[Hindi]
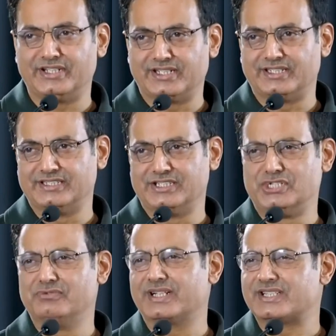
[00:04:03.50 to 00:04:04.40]
किया है
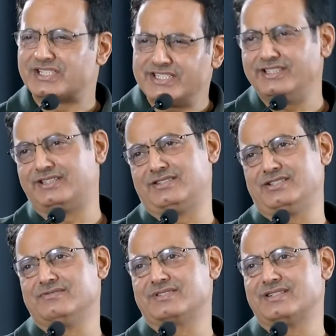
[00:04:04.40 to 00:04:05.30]
यू आर ए चीट
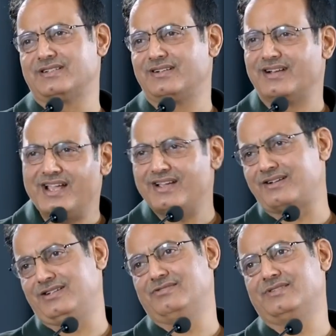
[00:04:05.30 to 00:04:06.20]
यू आर ए
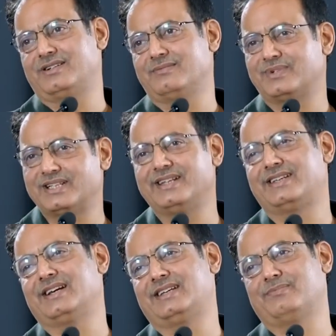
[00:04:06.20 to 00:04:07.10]
लायर यू आर ए पता
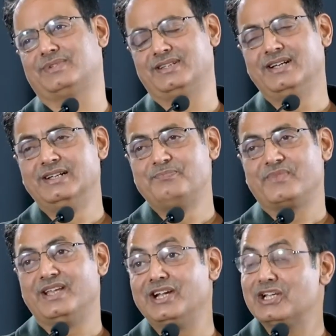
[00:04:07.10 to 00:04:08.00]
नहीं क्या क्या पता
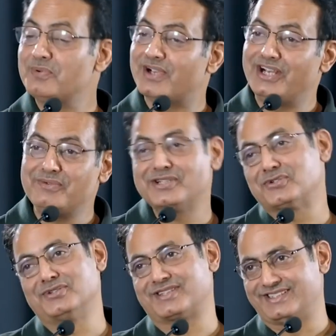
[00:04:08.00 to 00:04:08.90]
इंग्लिश में गाली बड़ी
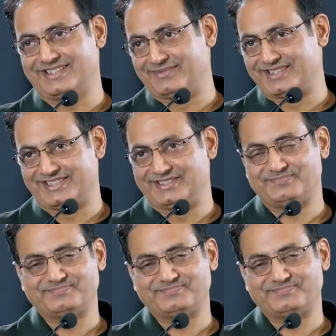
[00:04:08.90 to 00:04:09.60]
सुंदर देते हैं बच्चे